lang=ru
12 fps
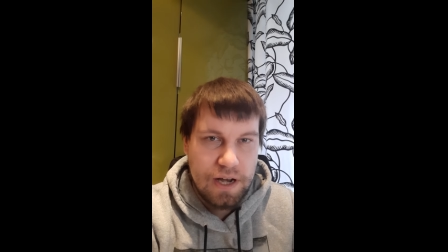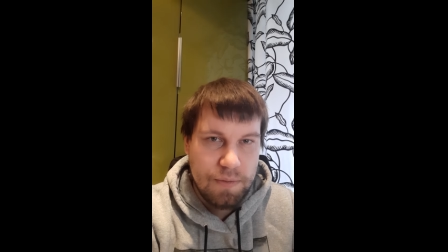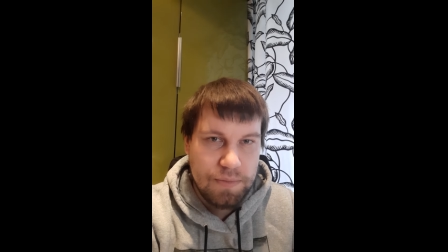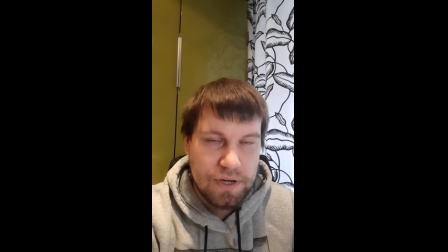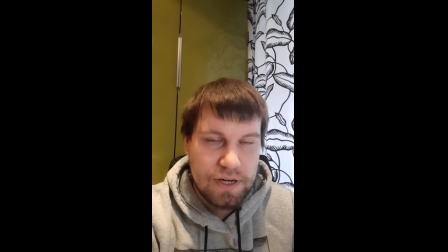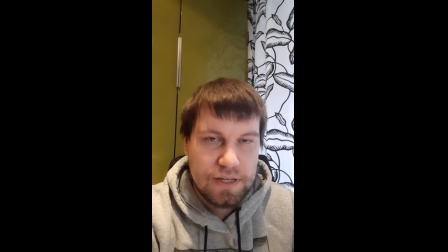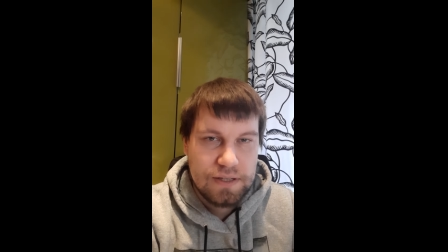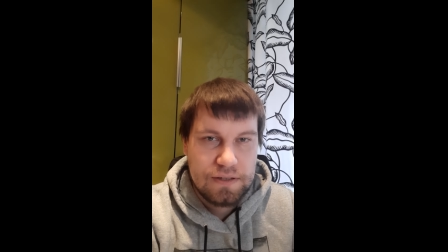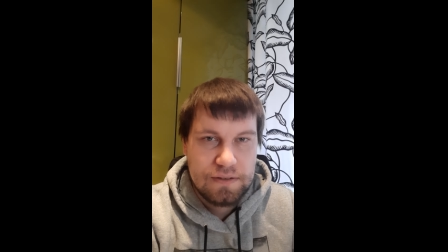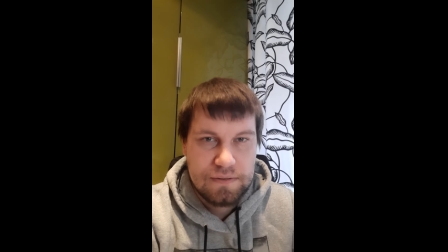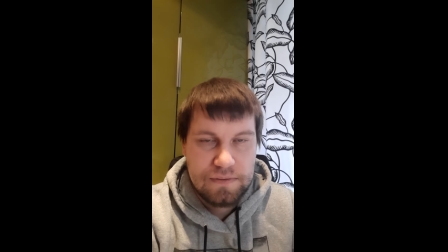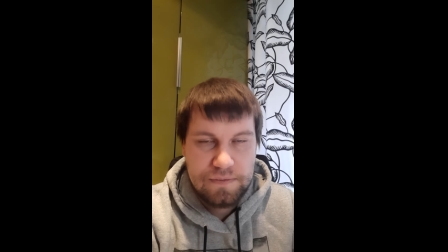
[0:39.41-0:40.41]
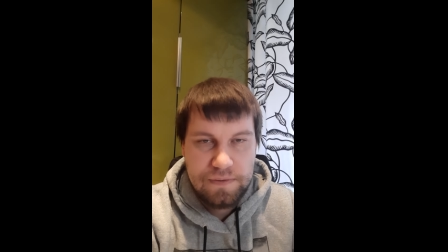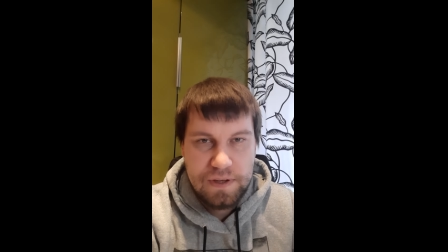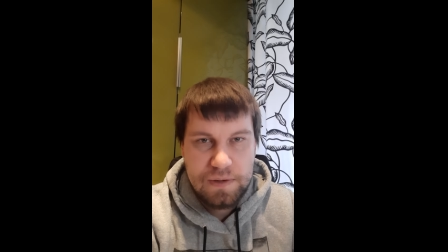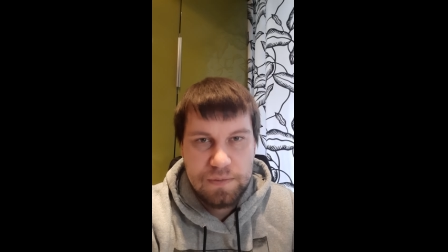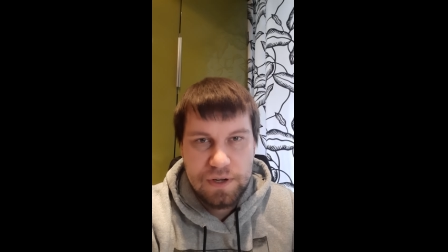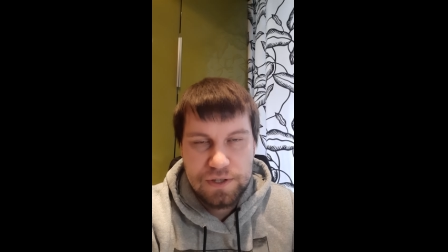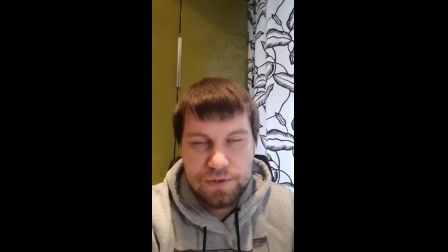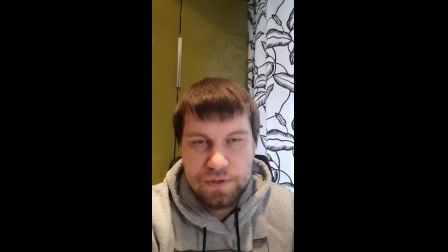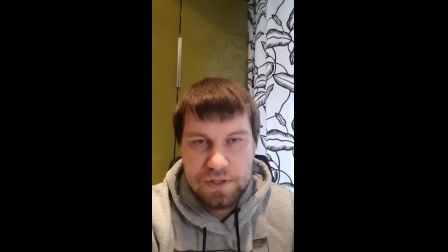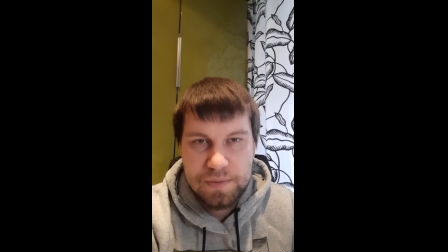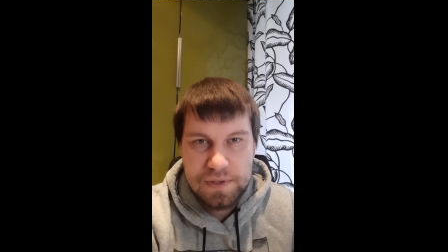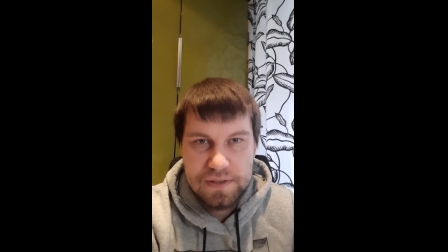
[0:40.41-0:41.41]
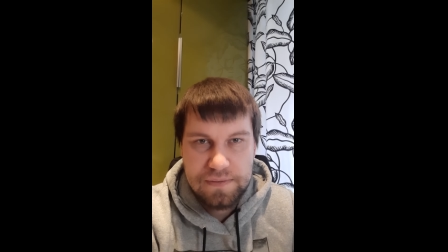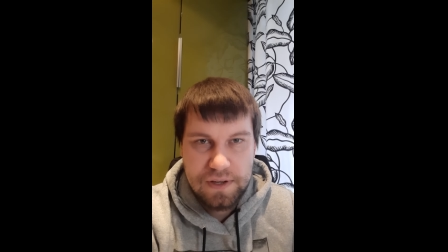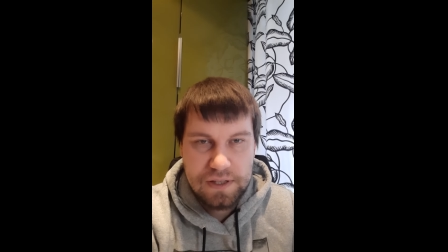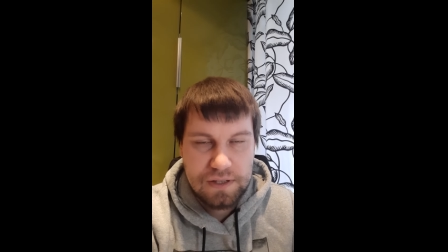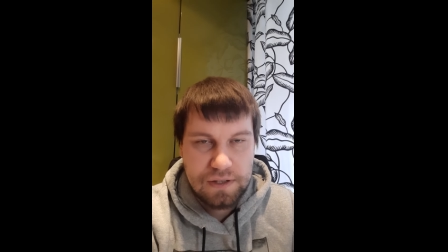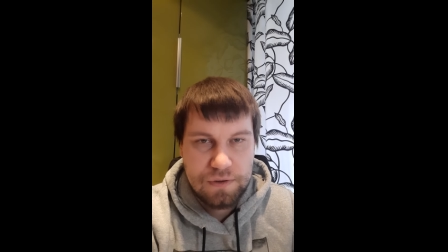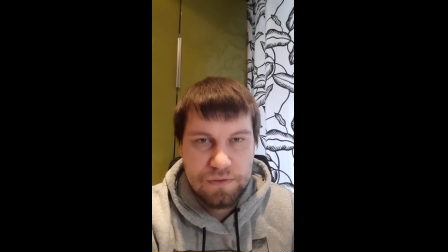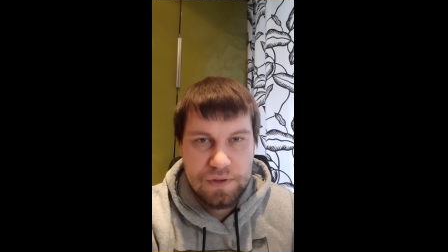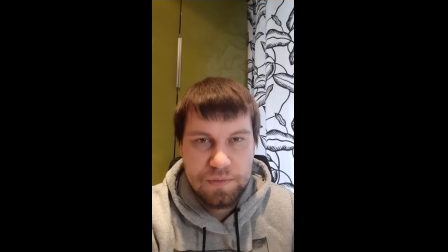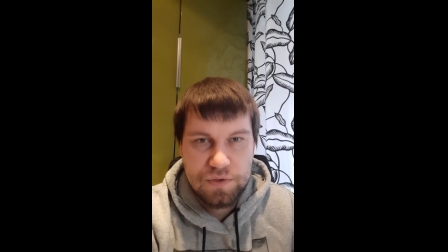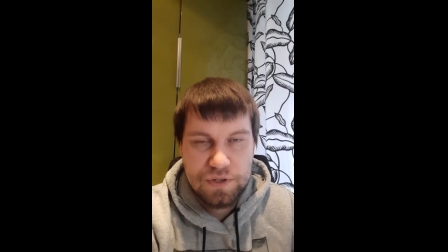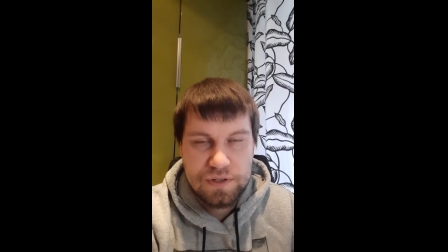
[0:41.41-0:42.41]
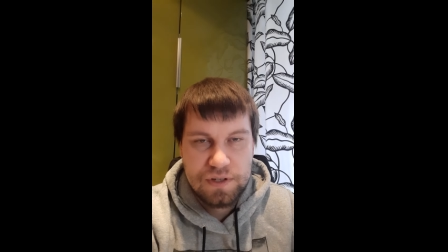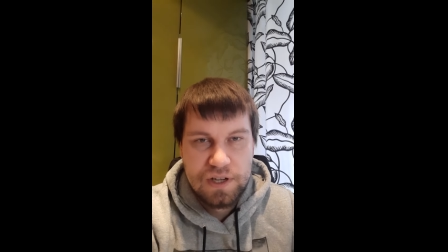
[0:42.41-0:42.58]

оператора, фильма, актера, спецэффекта, такого не будет.